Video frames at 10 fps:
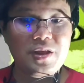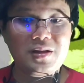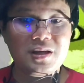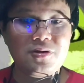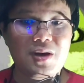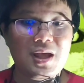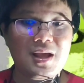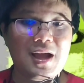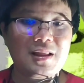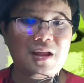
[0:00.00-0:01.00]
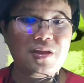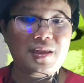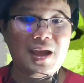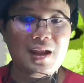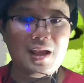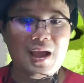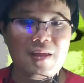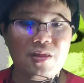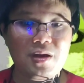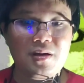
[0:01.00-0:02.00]
ซึ่งจะช่วยให้การตัดสินใจใน
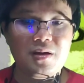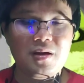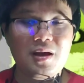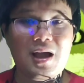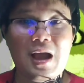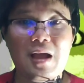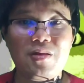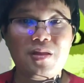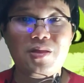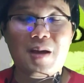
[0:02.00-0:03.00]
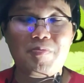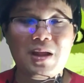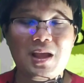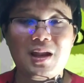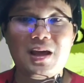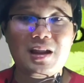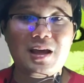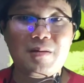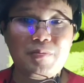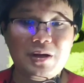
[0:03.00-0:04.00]
การซื้อขายสินทรัพย์ในขณะ
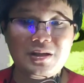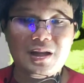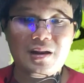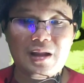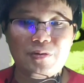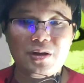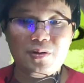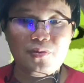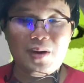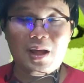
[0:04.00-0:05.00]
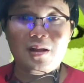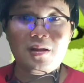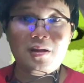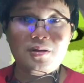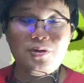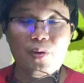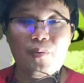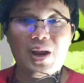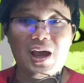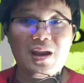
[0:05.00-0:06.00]
นั้นเพื่อจะเราจะรู้ว่าช่ว
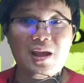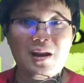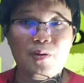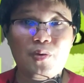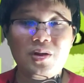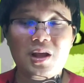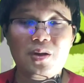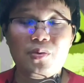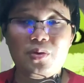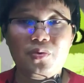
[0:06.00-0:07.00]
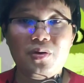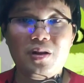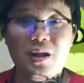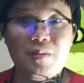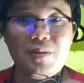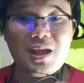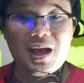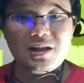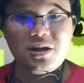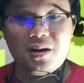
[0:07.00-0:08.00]
งเวลานี้เราควรจะลงทุนหรือมี
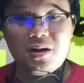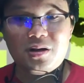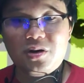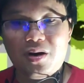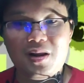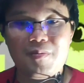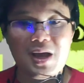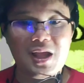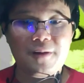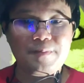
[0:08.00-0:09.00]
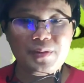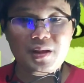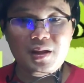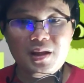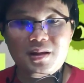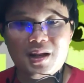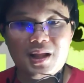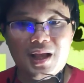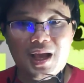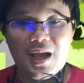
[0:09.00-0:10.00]
การช้อนดอชคอยหรือไม่จาก
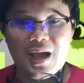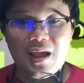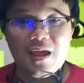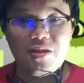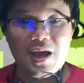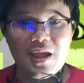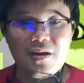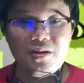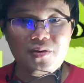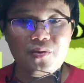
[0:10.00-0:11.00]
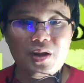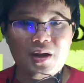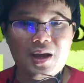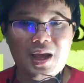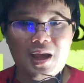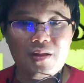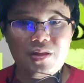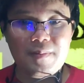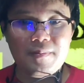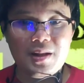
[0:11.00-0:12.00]
นั้นค่า RSI ก็อยู่เหนือ
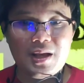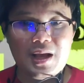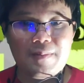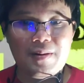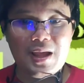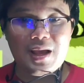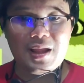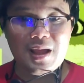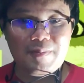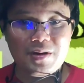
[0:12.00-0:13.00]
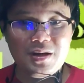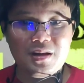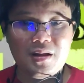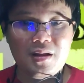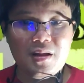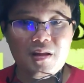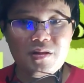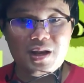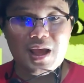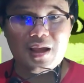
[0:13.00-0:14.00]
50 นะครับ และขยับขึ้น
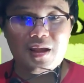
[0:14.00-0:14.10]
แสดง